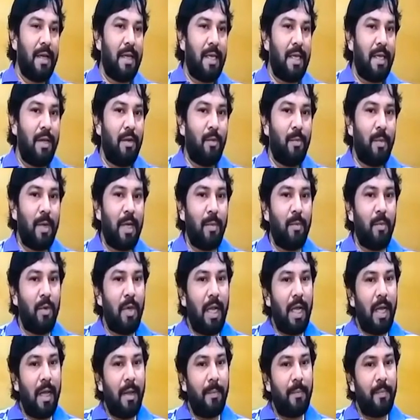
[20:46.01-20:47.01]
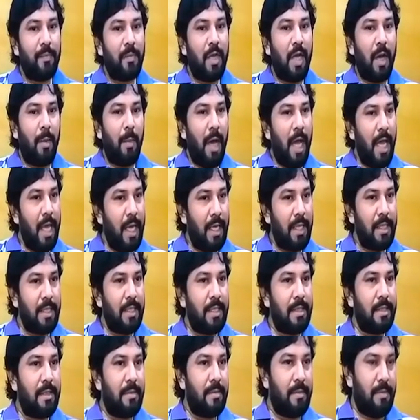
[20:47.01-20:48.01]
कि उमन मोला कमाए के
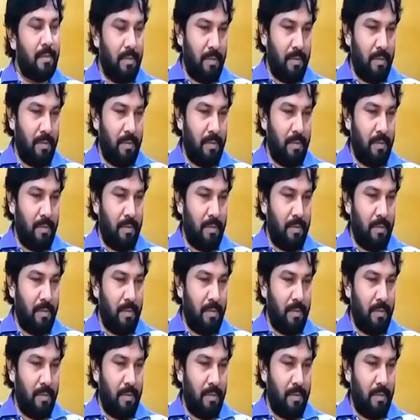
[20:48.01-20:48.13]
जिन